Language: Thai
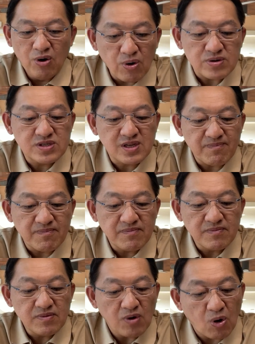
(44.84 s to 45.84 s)

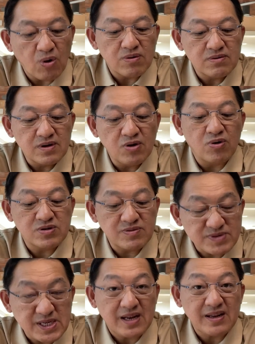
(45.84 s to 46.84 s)
2566 หรือ
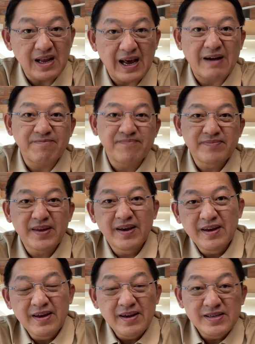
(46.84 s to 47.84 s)
67 นี่แหละครับ
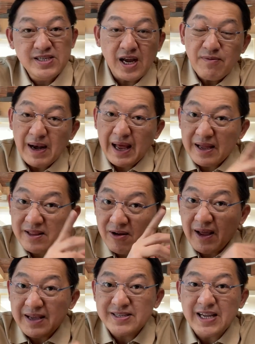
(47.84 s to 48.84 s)
ใช้เวลา
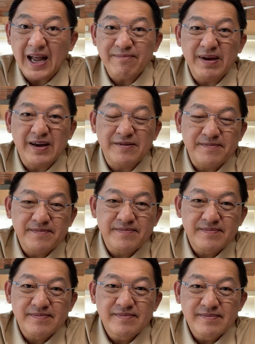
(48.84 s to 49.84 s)
เท่าไหร่ทราบไหมฮะ
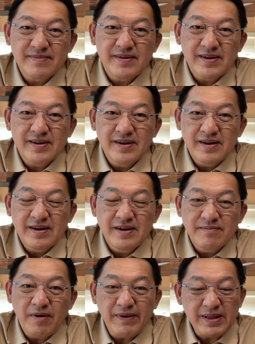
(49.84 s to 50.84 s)

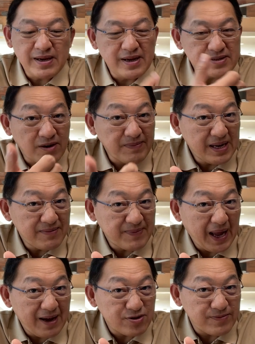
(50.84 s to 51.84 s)
เพราะว่าถ้าเกิด
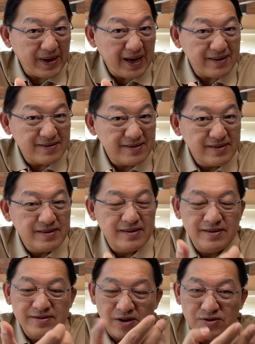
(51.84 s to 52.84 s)
2019ถูกไหมฮะ
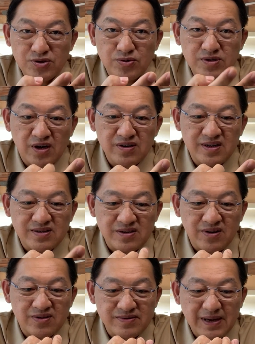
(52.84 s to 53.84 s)
20 21
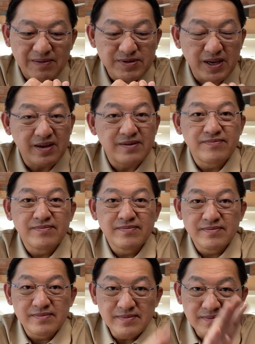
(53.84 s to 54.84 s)
22 23
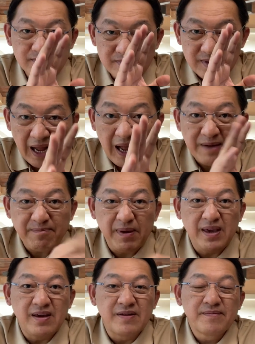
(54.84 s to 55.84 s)
24 5
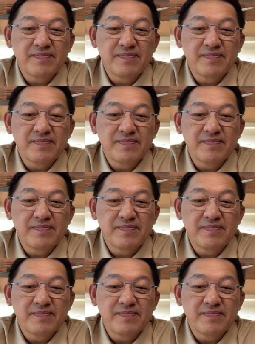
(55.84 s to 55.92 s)
ปี